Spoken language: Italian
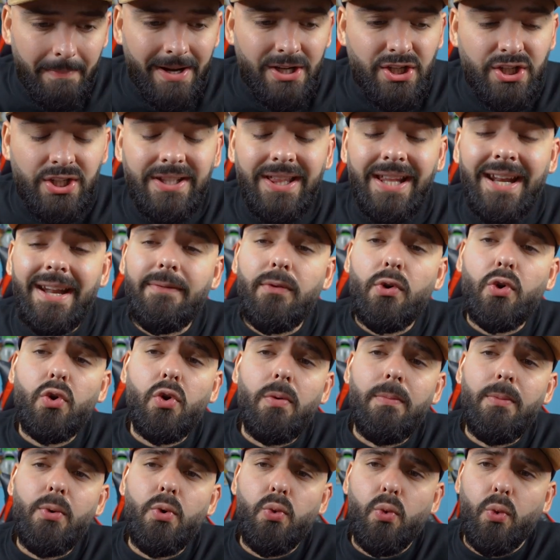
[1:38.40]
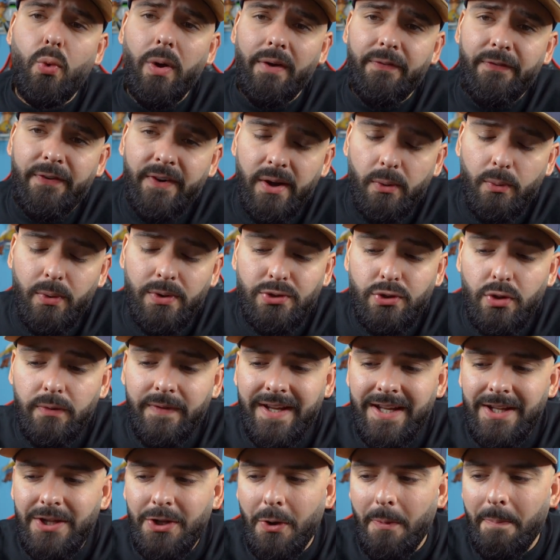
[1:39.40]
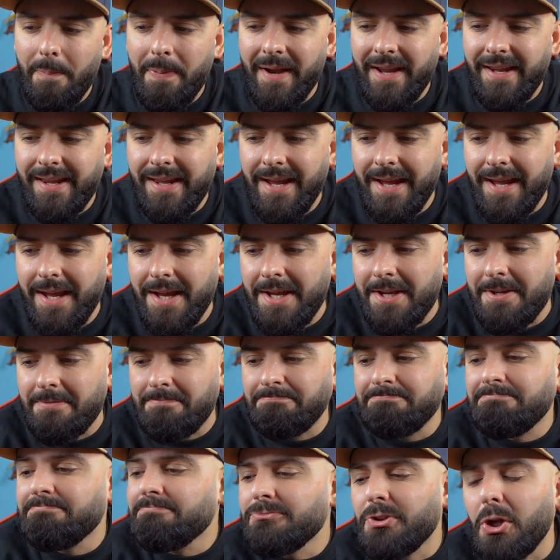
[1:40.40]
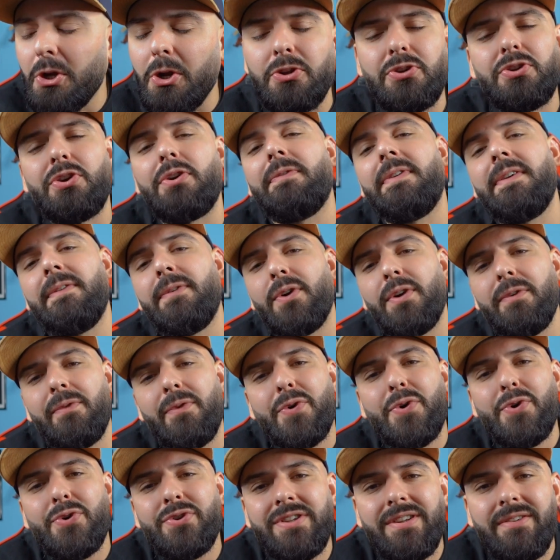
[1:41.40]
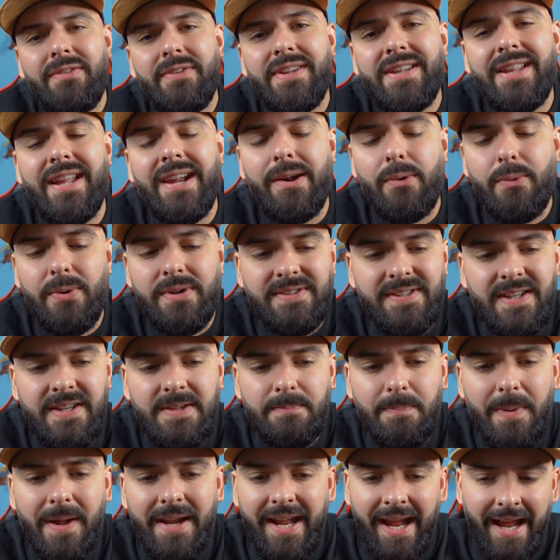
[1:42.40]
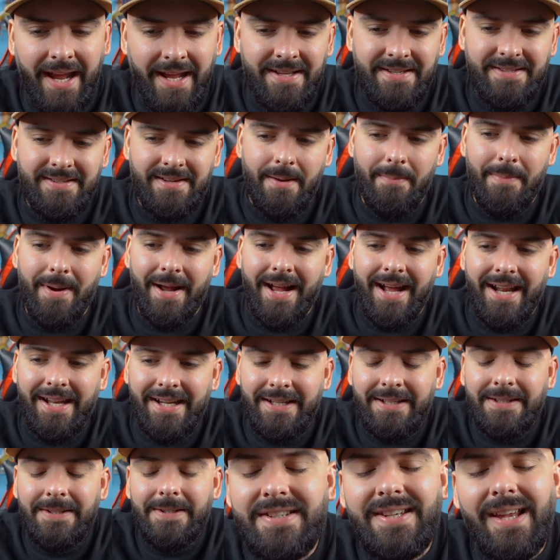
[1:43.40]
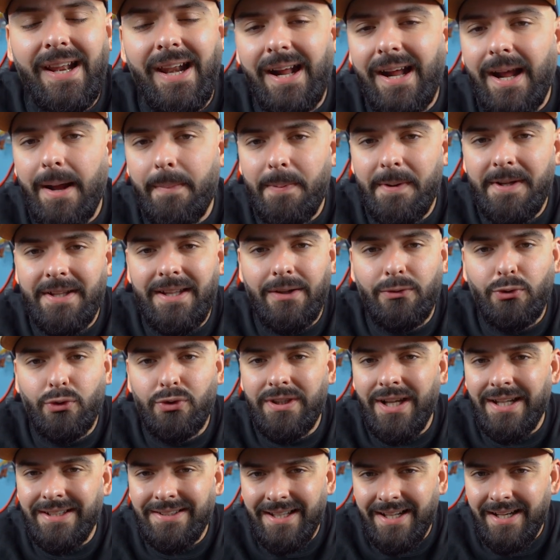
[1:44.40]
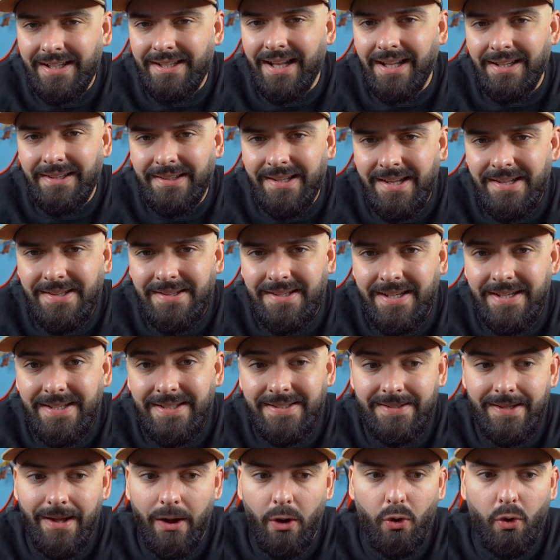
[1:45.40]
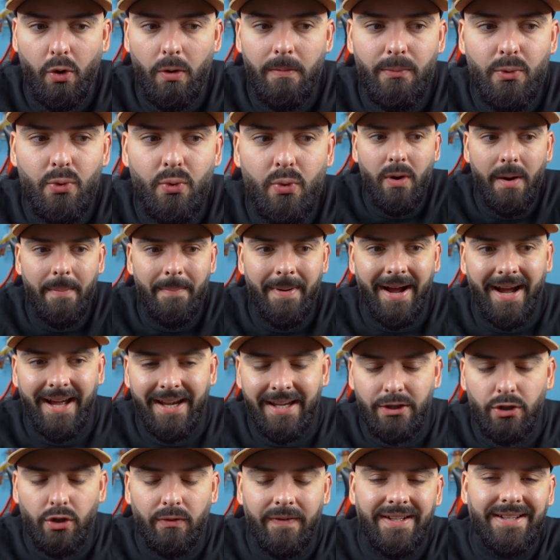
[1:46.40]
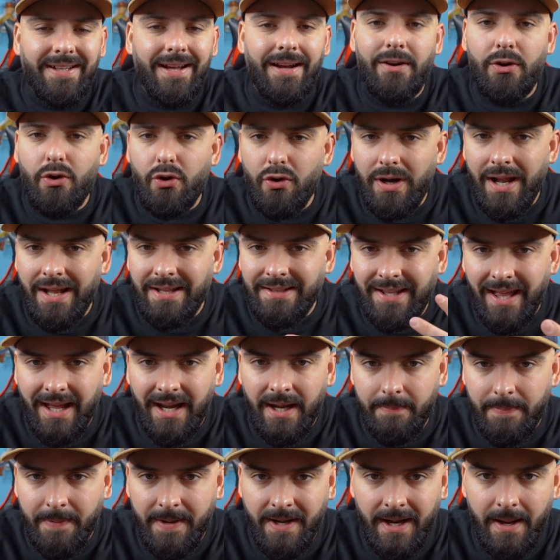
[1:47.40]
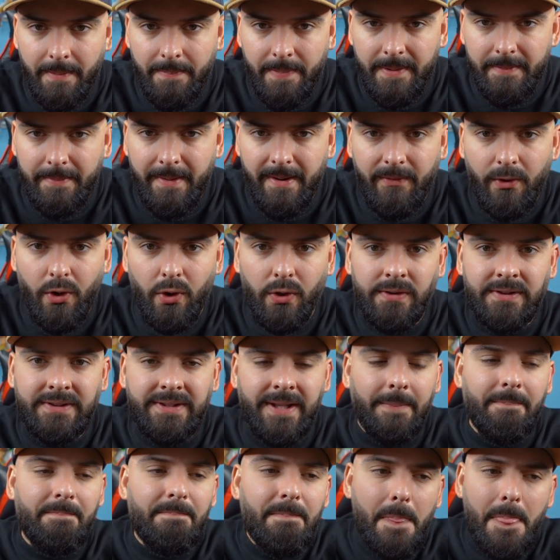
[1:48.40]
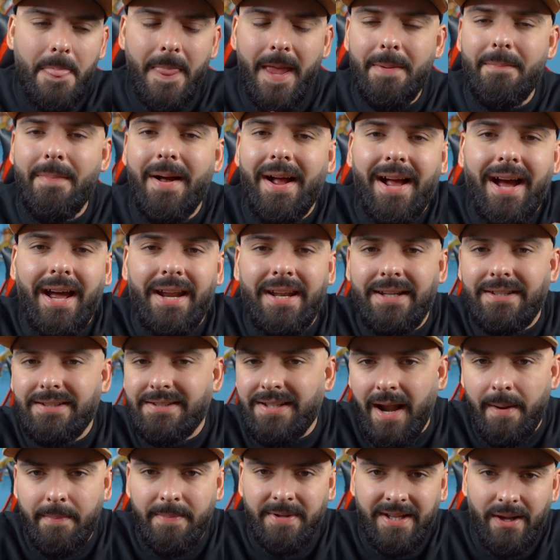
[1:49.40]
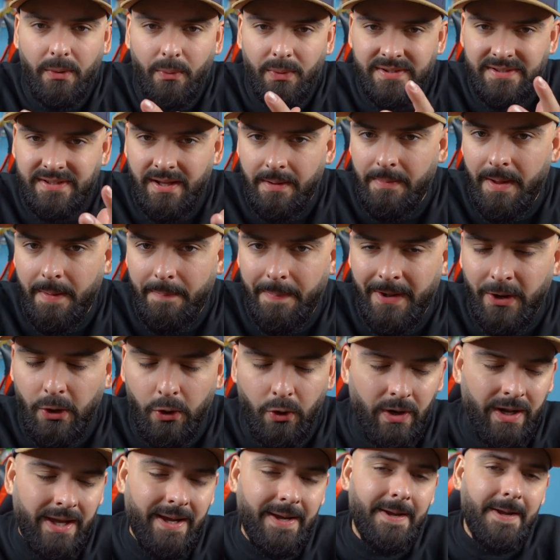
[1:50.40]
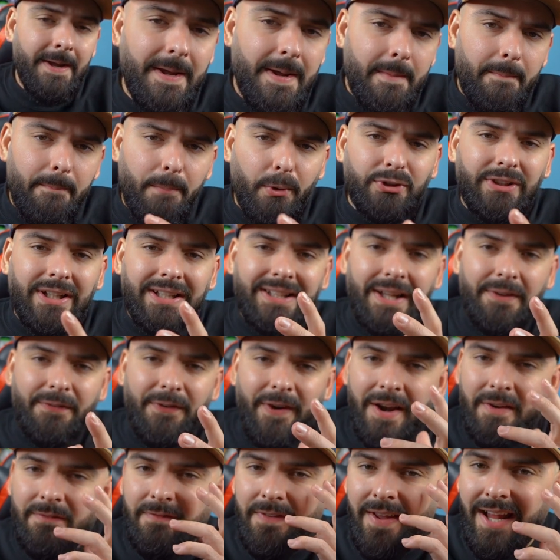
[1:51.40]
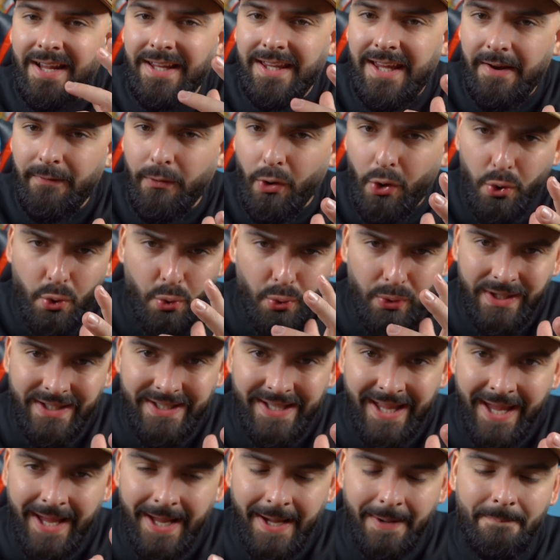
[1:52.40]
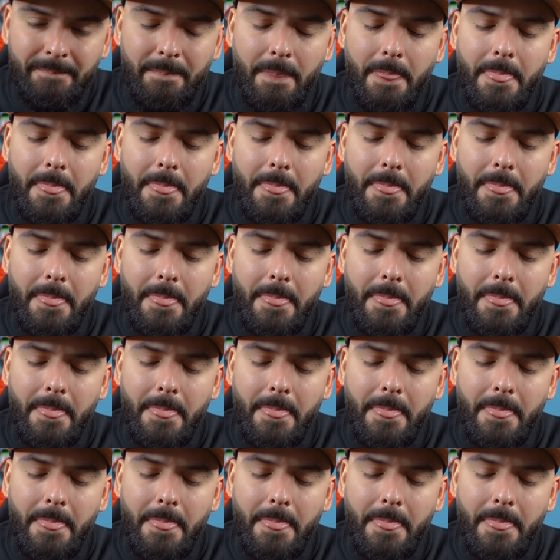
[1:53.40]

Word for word: Ma ci tenevo comunque a fare questo video perché, non lo so, vi volevo condividere questa esperienza, magari vi sarà capitato di andare dal dentista o comunque magari dovete ancora andare per la prima volta e magari tramite queste mie parole potete farvi anche voi un'idea.